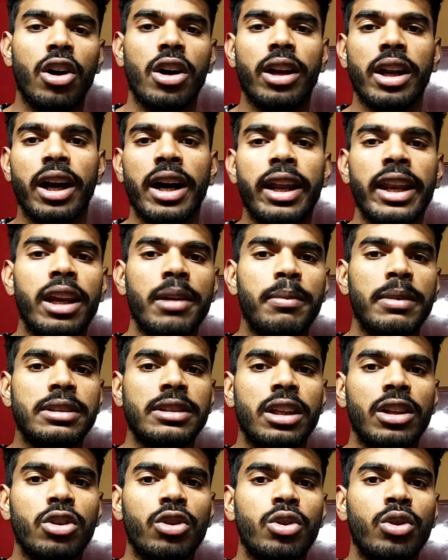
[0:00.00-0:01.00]
और हर एक
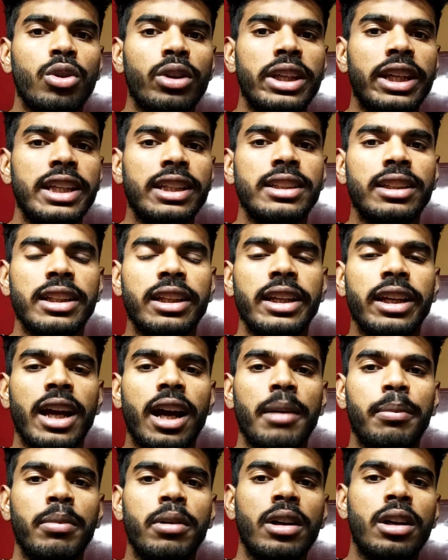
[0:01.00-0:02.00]
मसल को इजिली
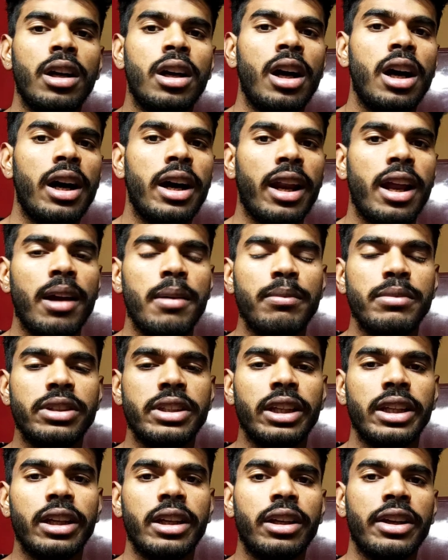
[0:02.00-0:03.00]
आप आराम
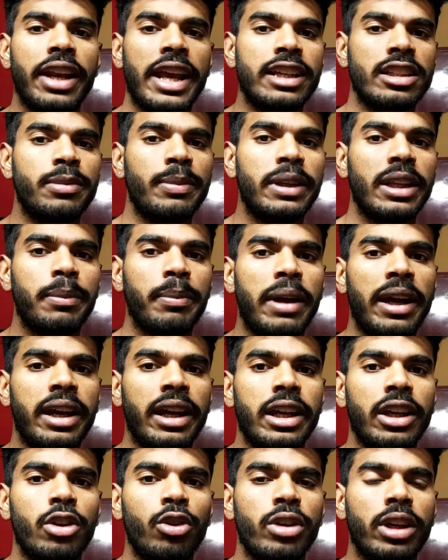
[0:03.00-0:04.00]
से रेस्ट भी दे
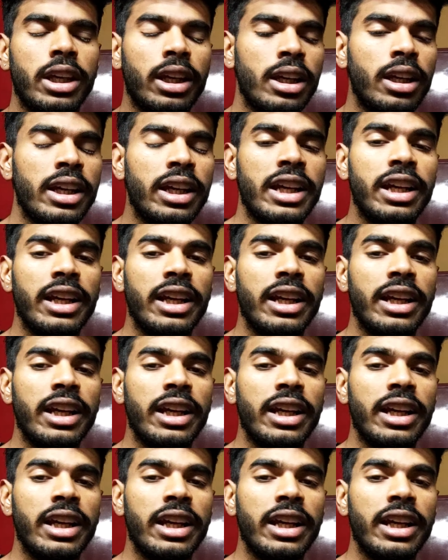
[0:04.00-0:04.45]
पाएंगे क्योंकि